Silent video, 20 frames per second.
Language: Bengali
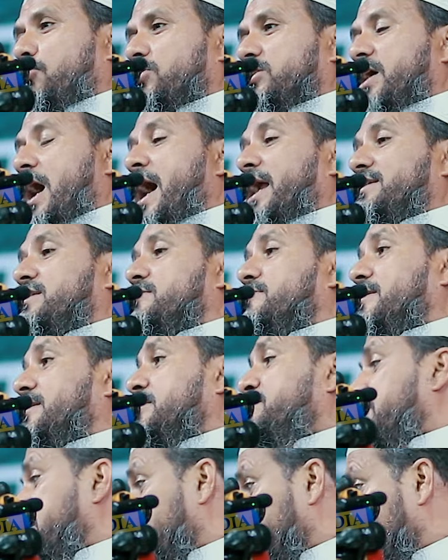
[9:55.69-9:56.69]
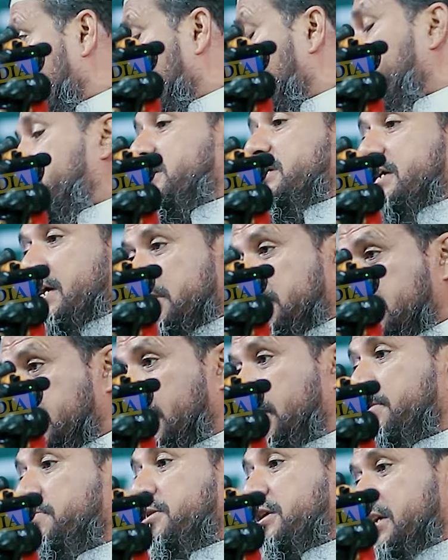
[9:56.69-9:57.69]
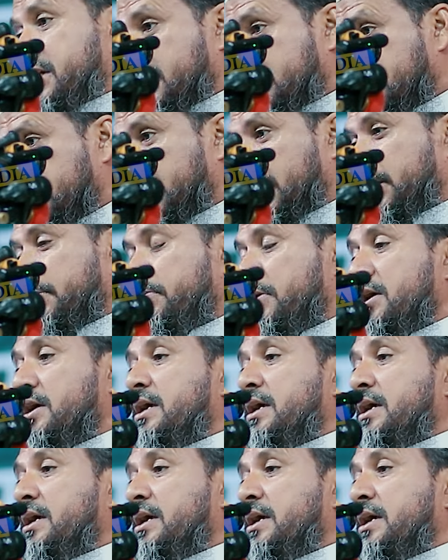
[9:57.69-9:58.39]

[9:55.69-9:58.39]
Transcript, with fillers: ওই হাটি মাটিম ডিম কিয়ের ডিম কিয়ের ডিম